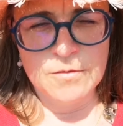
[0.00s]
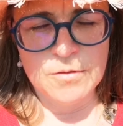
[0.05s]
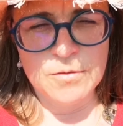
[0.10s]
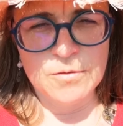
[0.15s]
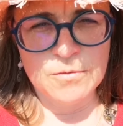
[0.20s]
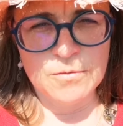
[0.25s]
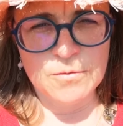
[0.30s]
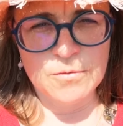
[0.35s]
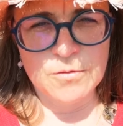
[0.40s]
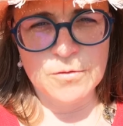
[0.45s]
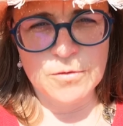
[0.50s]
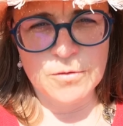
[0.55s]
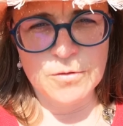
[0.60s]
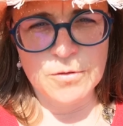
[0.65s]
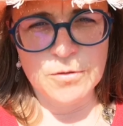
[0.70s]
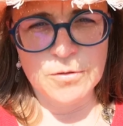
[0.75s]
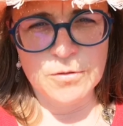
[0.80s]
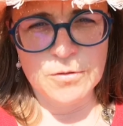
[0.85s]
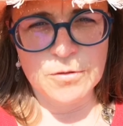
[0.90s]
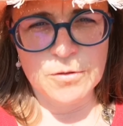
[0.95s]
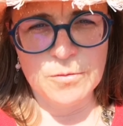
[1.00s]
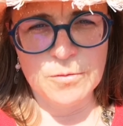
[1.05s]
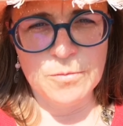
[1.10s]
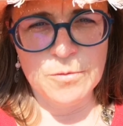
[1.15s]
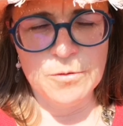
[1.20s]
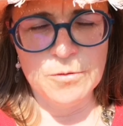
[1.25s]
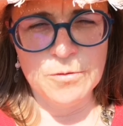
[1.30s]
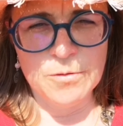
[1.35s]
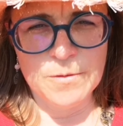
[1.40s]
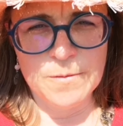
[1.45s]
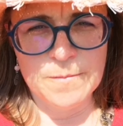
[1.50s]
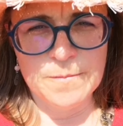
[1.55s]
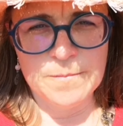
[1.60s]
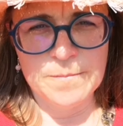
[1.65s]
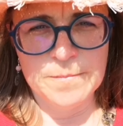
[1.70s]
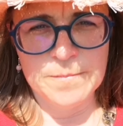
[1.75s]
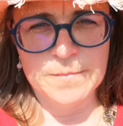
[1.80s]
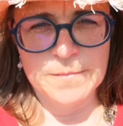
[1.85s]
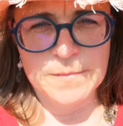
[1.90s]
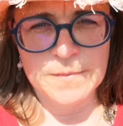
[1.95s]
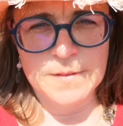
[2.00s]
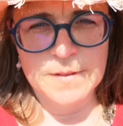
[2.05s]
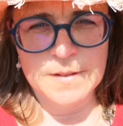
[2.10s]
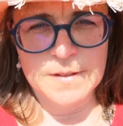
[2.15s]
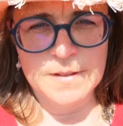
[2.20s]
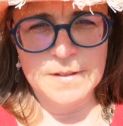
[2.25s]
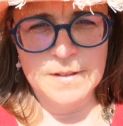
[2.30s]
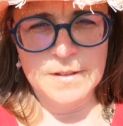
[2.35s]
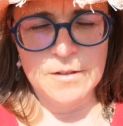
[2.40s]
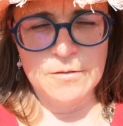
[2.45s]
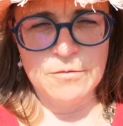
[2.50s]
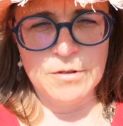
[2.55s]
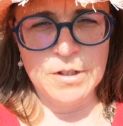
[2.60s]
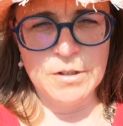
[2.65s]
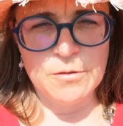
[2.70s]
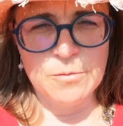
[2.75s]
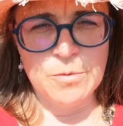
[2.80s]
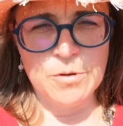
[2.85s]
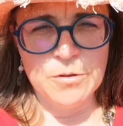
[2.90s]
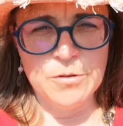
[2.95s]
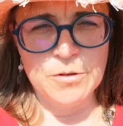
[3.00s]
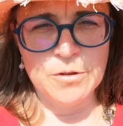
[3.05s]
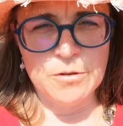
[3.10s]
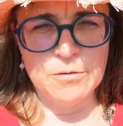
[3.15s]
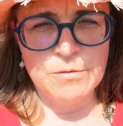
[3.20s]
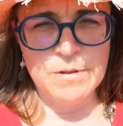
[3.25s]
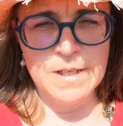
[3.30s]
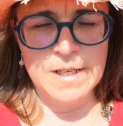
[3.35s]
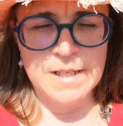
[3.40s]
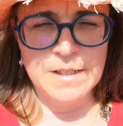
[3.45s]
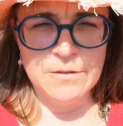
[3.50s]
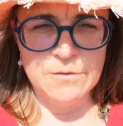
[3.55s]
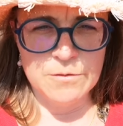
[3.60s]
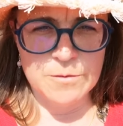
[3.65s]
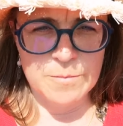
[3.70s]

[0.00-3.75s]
faisons toujours de notre mieux. Voyons le bonheur où il est.